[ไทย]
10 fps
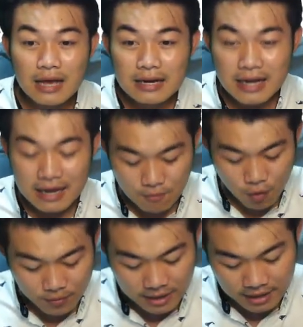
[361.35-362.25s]
เทคโม
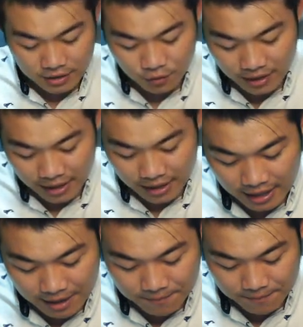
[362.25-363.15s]
เมนต์ที่จุด A
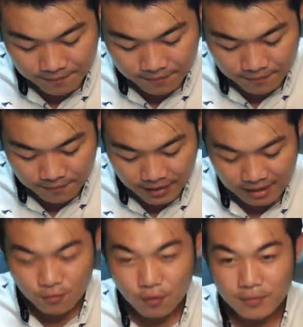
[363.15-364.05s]
ครับ เทค
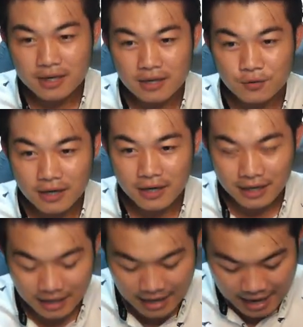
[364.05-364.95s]
โมเมนต์ที่จุด A
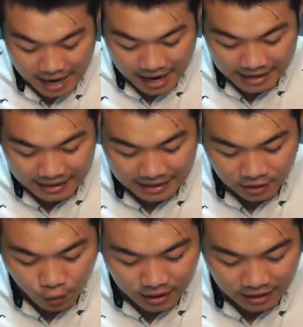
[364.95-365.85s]
ให้ทิศท
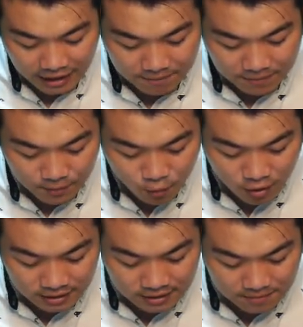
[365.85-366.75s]
วนเข็มเป็นบวก
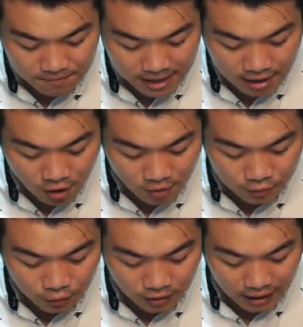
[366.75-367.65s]
ซิกมารอบ
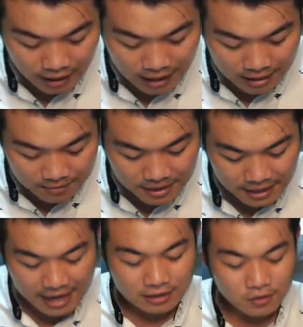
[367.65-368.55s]
จุด A นั้นมี
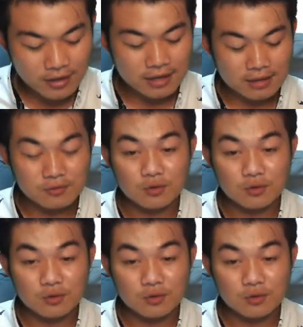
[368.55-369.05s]
ค่าเท่ากันกับ